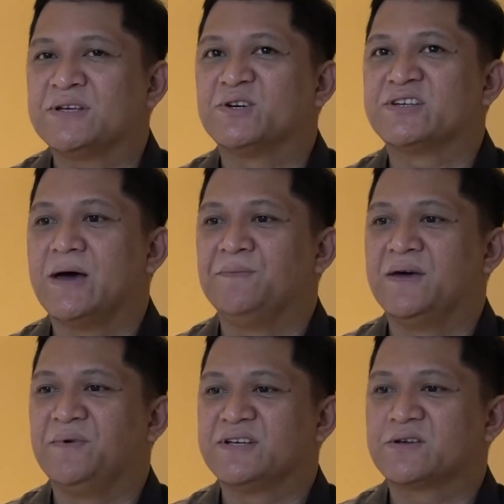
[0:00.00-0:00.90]
Pastor Sam
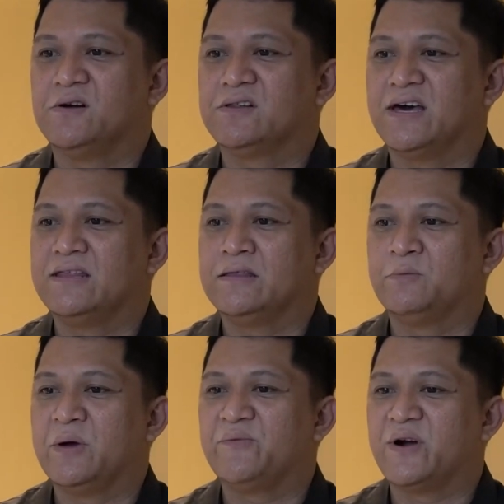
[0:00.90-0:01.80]
Neves called that in
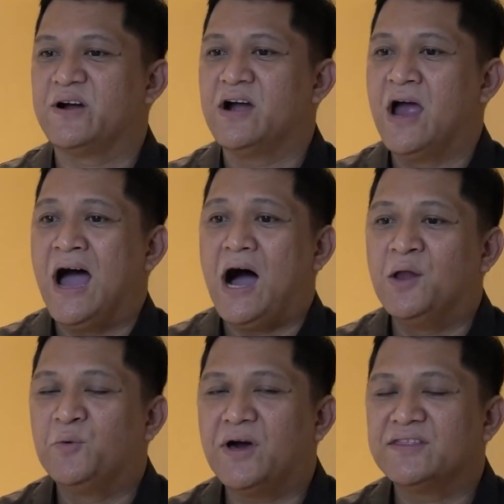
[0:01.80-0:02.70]
November
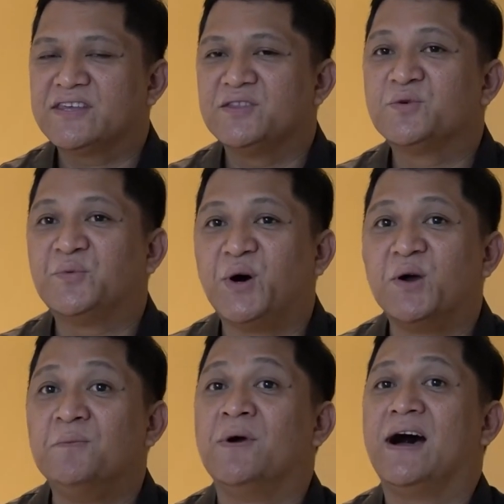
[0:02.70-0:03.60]
and wanted to
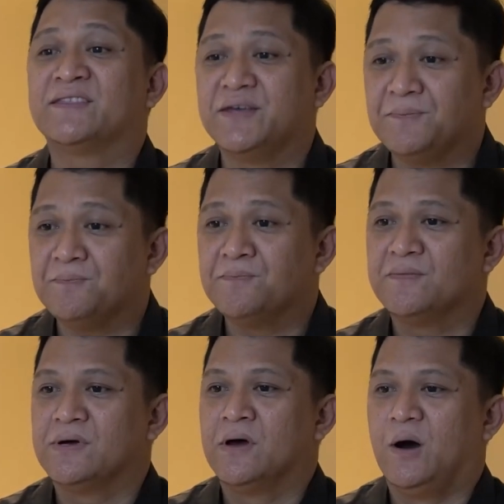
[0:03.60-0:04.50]
form a team
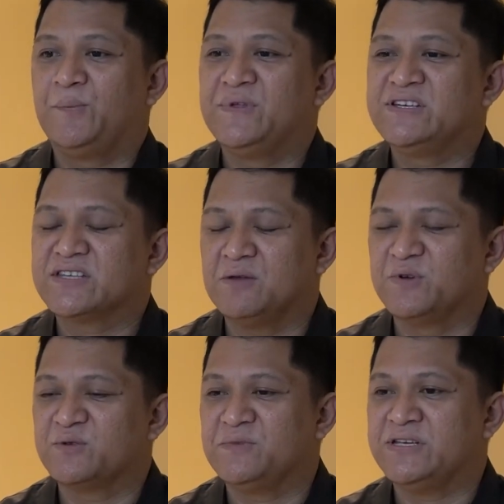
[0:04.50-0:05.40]
of digital
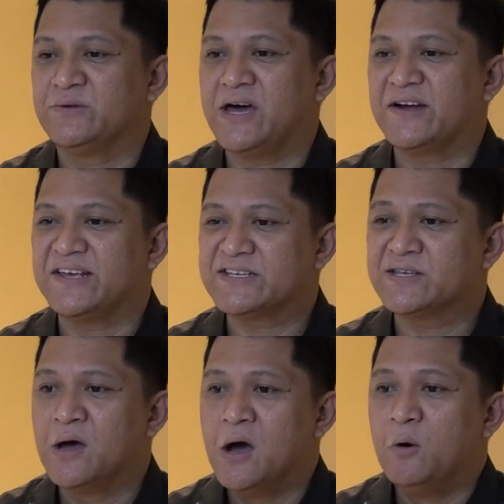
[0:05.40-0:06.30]

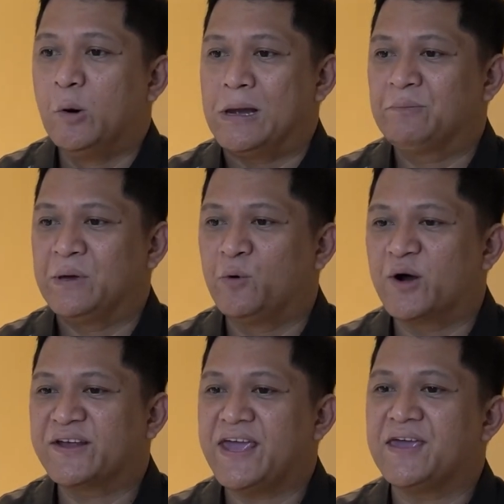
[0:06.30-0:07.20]
missionaries who will be
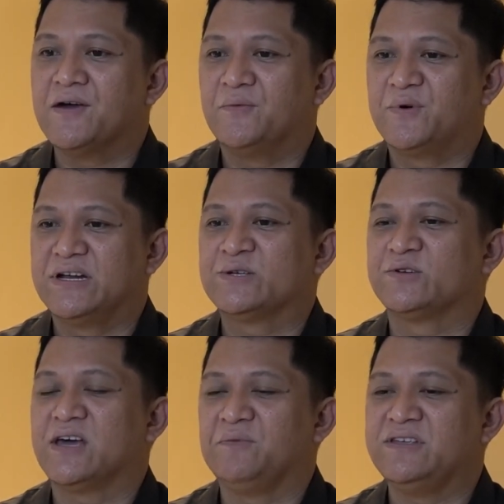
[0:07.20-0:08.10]
working for the
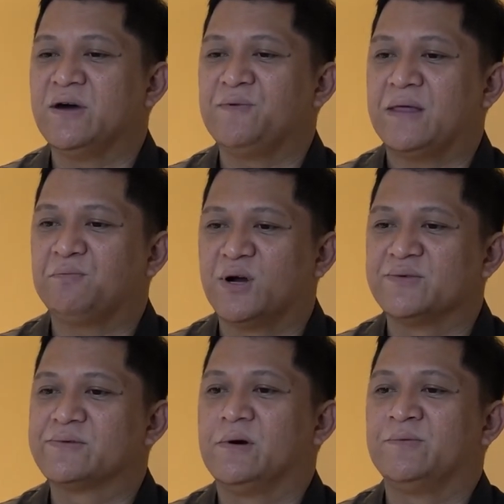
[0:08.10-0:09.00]
social media
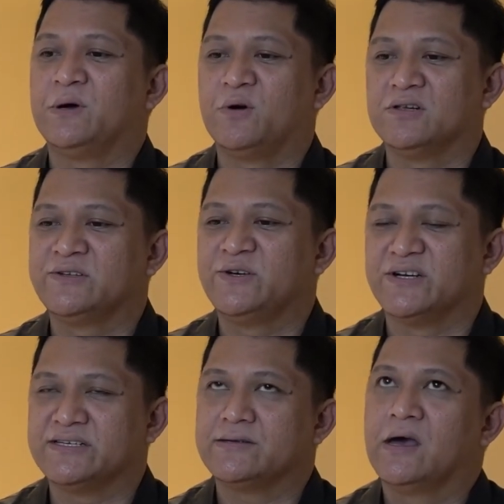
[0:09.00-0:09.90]
platforms of the World
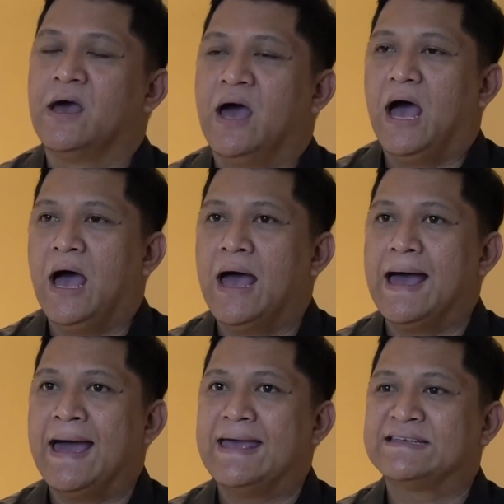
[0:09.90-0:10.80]
Church. Uh,
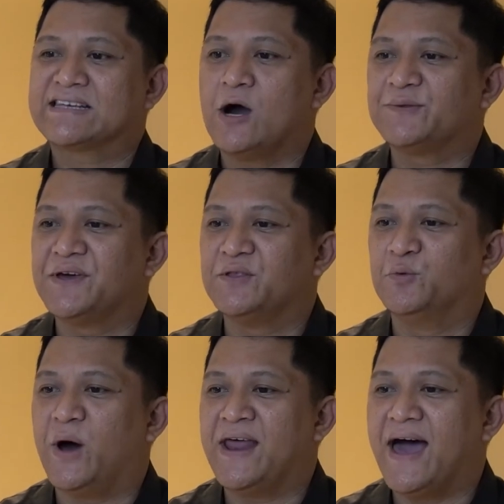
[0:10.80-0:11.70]
I scouted
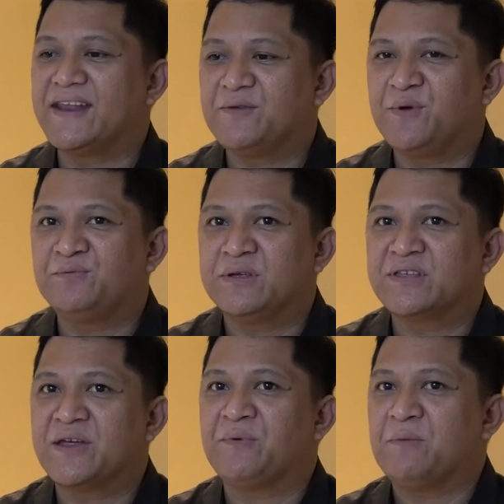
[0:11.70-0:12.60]

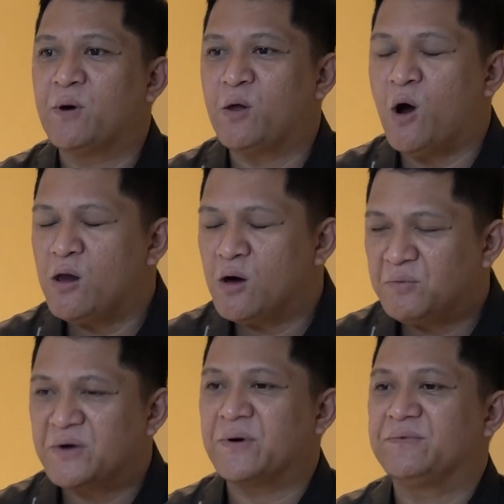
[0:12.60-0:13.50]
153 people all
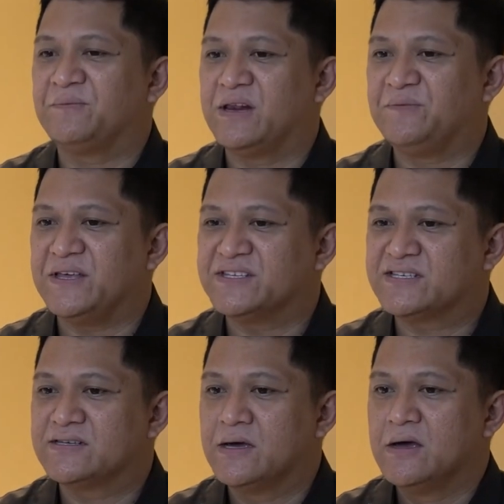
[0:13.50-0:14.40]
over from the
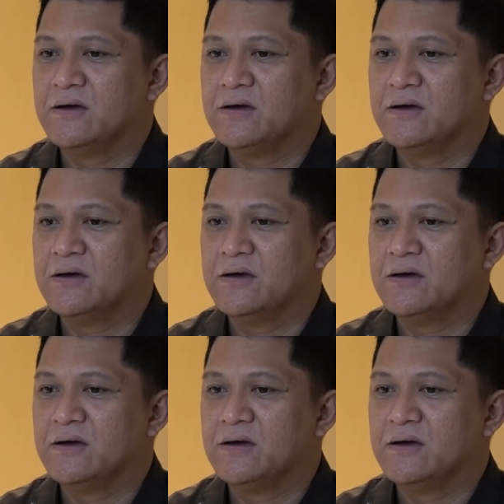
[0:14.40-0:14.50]
Philippines.